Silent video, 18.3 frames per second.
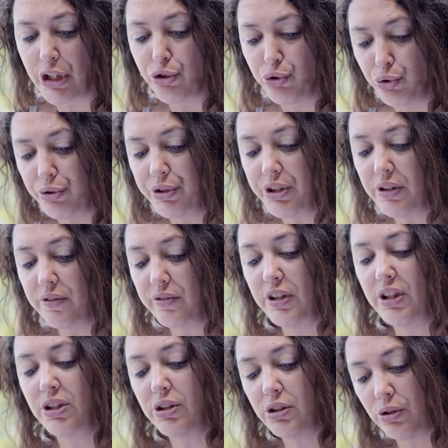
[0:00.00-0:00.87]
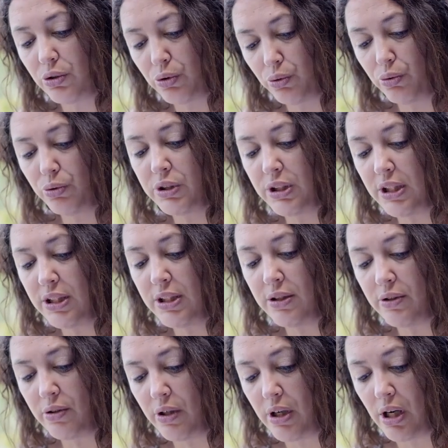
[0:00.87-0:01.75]
on a cultivé sous ces
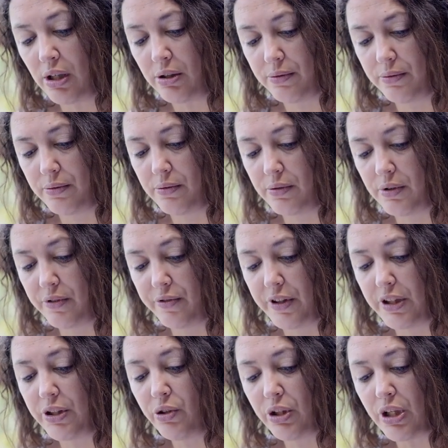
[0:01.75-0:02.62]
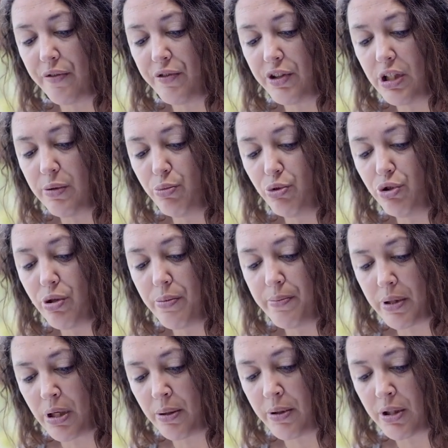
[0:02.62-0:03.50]
vignes-là. En fait, on a fait des buts
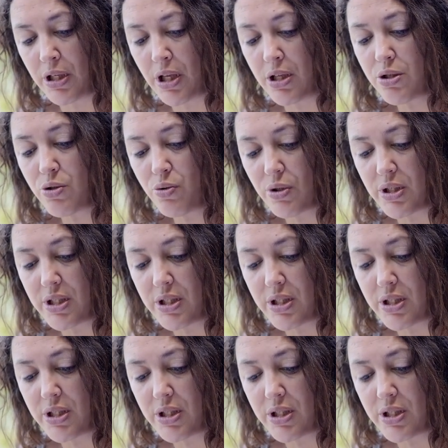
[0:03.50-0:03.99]
de permanentes